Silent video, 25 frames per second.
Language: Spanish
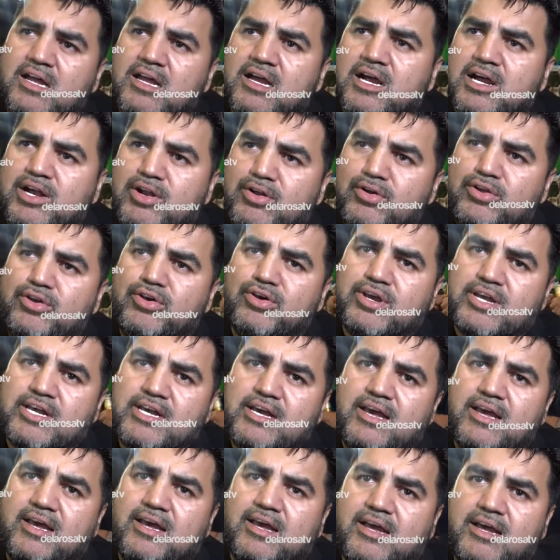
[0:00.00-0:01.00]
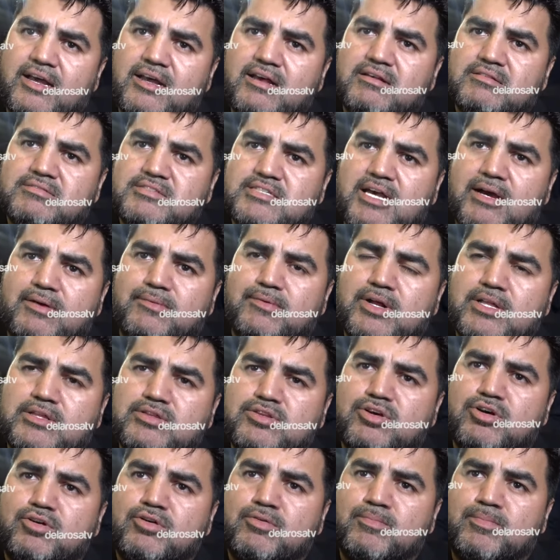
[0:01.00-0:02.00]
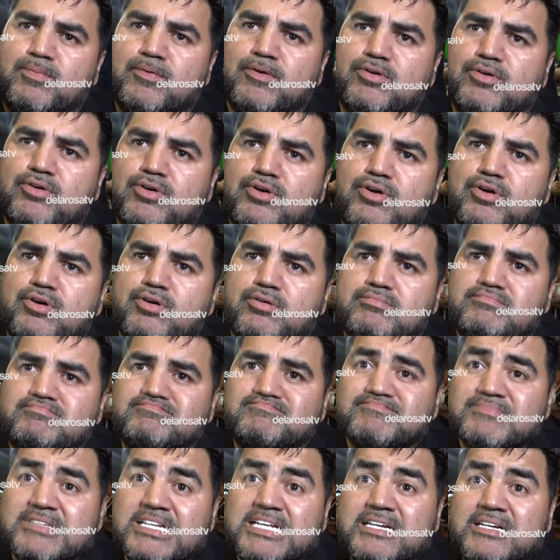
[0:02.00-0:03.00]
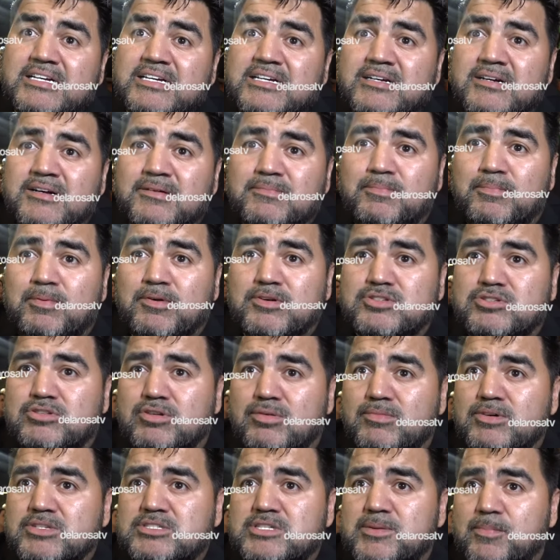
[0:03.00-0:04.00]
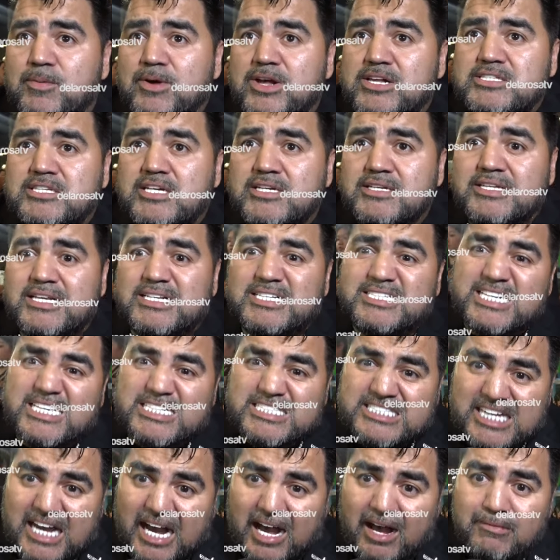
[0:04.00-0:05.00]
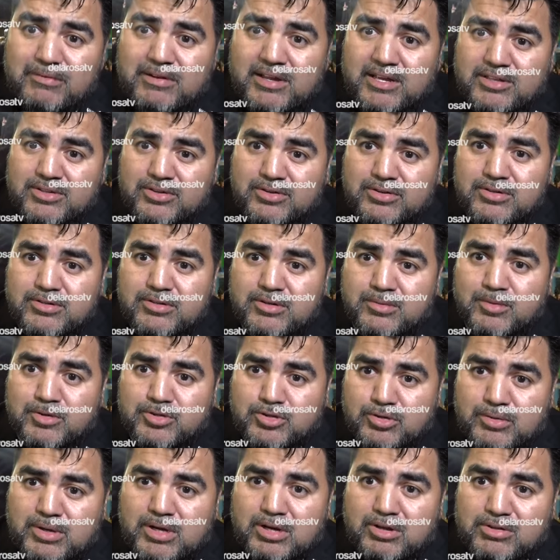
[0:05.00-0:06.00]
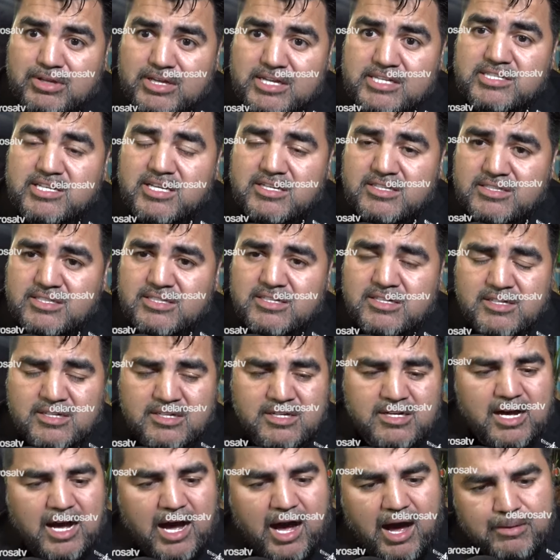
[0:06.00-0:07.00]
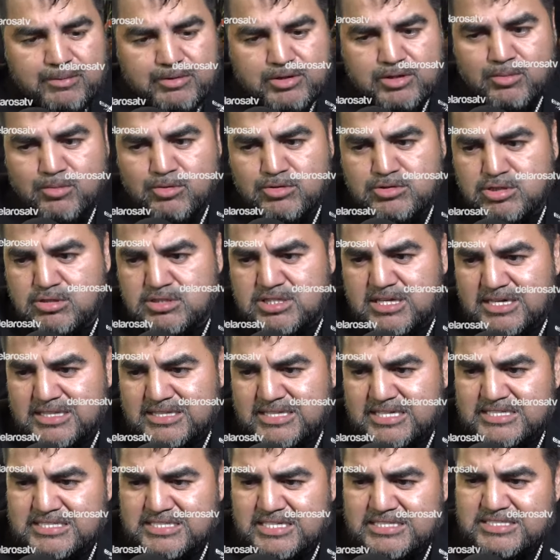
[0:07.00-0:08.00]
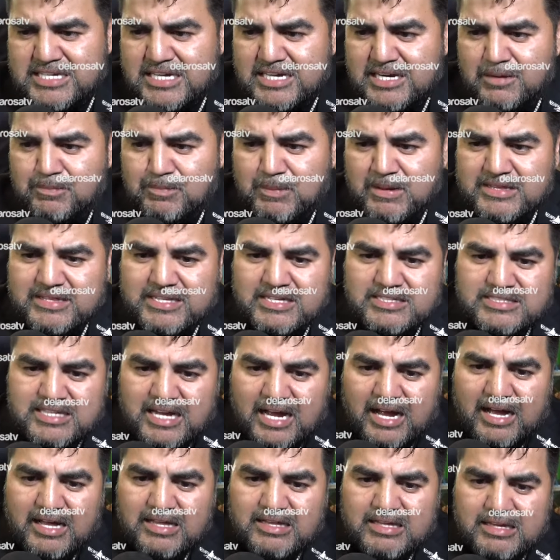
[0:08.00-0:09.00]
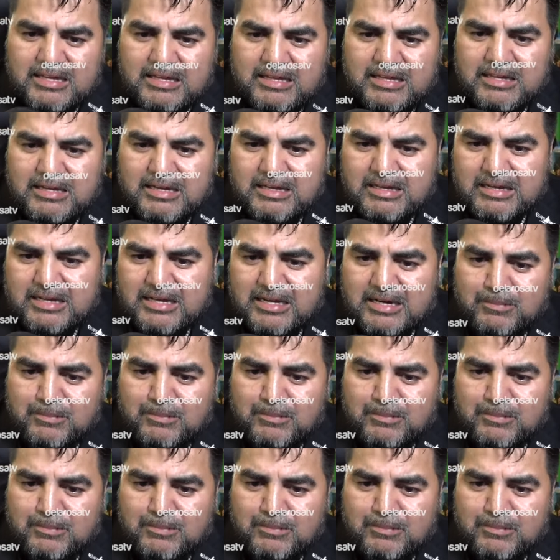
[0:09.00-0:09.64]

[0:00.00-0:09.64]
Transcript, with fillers: creo yo que se ha vuelto un poco, pues como se puede decir, desechable, ¿no? Como tú bien lo dices, ha habido muchos artistas que de repente están y, y de